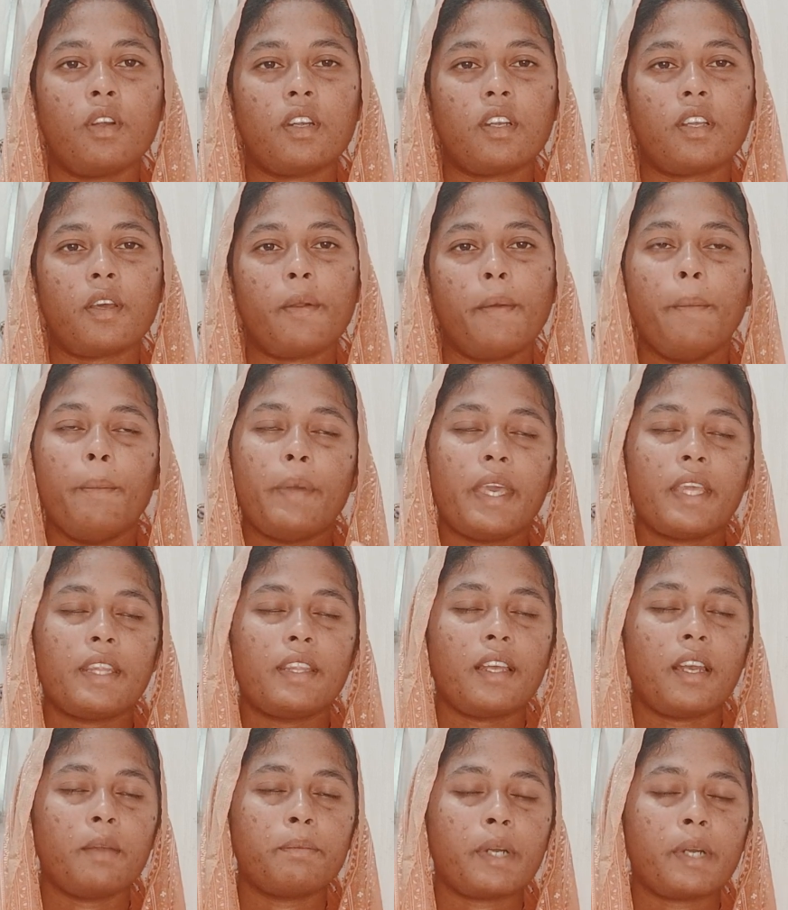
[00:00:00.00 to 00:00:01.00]
ఉంటారు
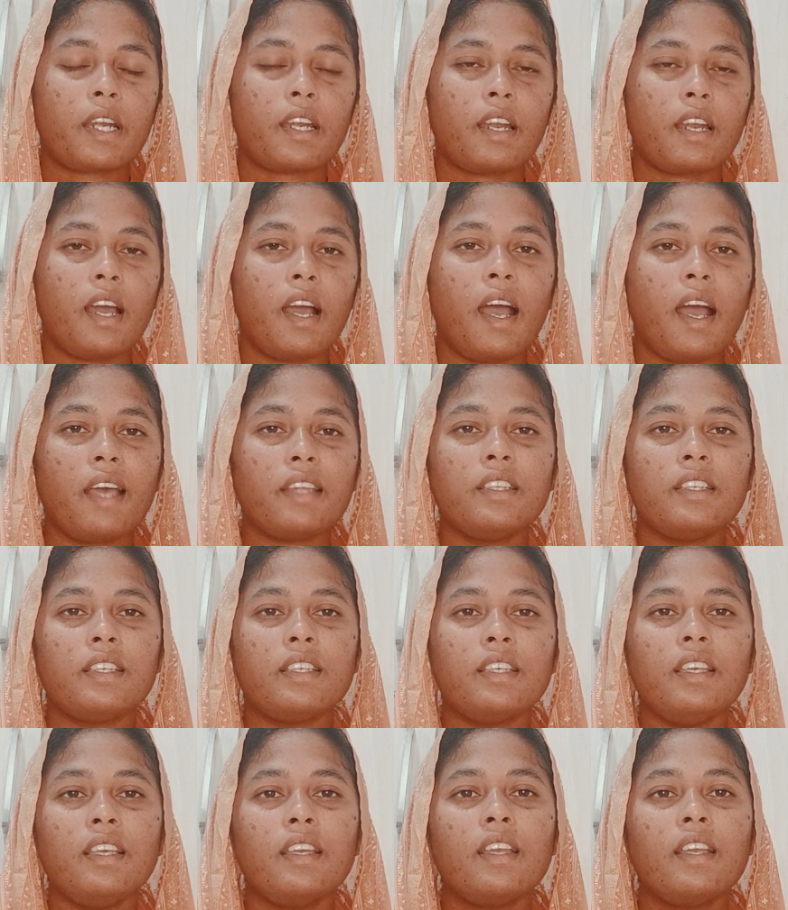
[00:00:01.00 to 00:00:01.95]
పేదల పట్ల అది